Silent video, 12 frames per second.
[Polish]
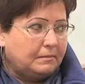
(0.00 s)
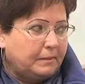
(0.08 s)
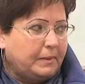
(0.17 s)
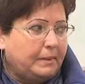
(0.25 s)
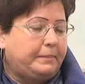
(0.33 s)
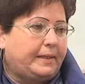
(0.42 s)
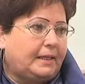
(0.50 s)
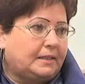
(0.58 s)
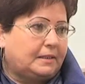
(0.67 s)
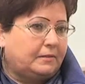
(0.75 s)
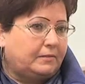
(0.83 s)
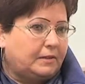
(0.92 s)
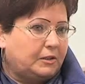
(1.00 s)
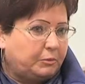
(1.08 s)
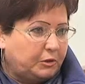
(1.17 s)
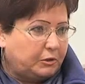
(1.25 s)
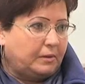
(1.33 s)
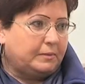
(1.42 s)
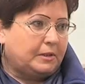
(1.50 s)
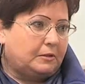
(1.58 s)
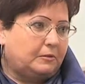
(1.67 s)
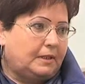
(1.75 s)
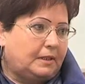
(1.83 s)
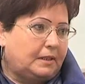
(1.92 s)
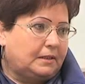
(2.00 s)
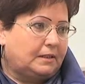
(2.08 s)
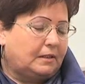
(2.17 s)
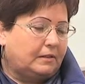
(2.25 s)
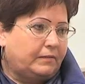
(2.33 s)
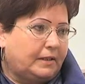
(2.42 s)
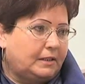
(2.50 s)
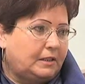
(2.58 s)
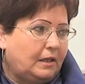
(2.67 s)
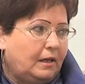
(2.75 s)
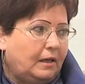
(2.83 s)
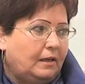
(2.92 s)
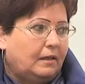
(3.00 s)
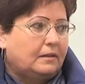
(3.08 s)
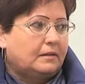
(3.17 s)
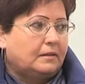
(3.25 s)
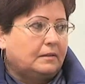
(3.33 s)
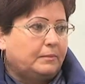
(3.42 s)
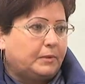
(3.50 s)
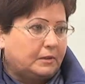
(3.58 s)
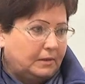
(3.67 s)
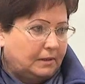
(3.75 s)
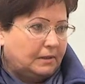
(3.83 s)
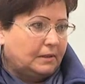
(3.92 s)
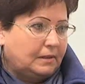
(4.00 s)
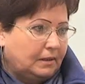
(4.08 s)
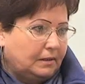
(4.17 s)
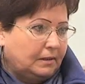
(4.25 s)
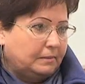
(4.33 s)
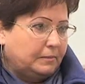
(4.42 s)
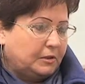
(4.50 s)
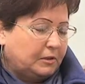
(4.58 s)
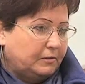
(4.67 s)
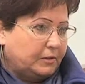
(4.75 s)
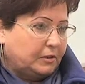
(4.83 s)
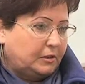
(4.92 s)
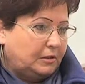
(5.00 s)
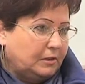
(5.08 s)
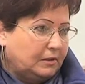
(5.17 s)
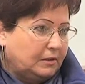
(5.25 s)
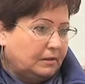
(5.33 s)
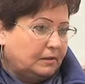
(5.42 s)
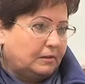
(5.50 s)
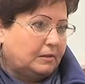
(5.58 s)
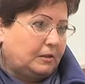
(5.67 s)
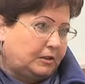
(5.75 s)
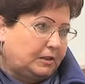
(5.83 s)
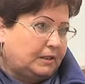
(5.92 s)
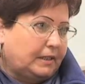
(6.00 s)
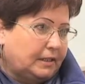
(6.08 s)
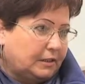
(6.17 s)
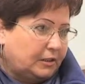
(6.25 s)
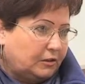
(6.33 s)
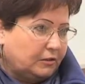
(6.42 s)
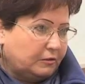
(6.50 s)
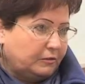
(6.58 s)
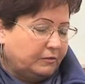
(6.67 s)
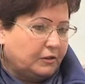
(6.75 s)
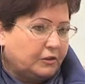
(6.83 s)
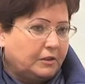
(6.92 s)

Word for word: Nie mam pracy, więc przyszłam się tu zarejestrować, y, bo to jedyne możliwości korzystania z środków do